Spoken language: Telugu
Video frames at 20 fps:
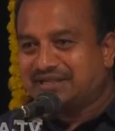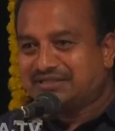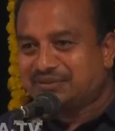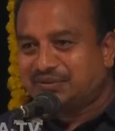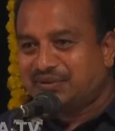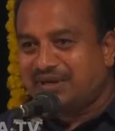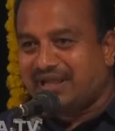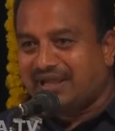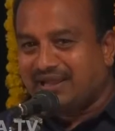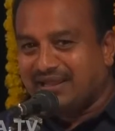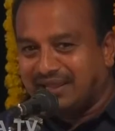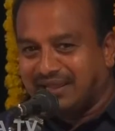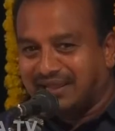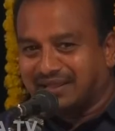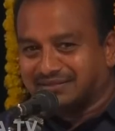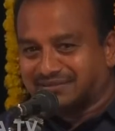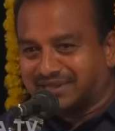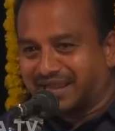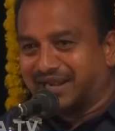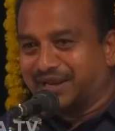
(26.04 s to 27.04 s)
నుంచి కూడా
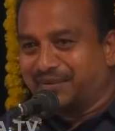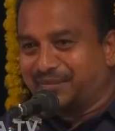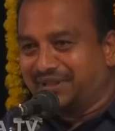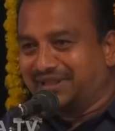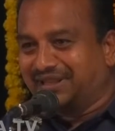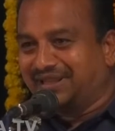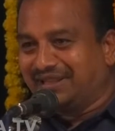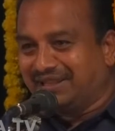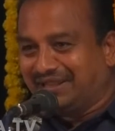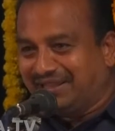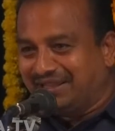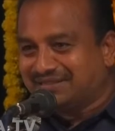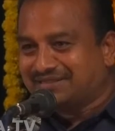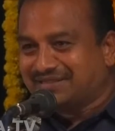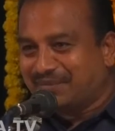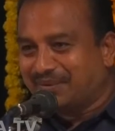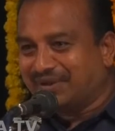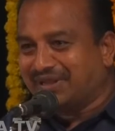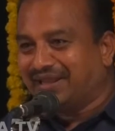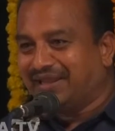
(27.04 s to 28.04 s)
చాలామంది ఈ
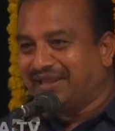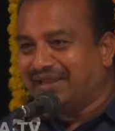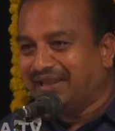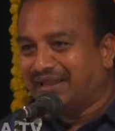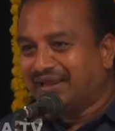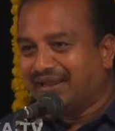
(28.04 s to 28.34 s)
సభకి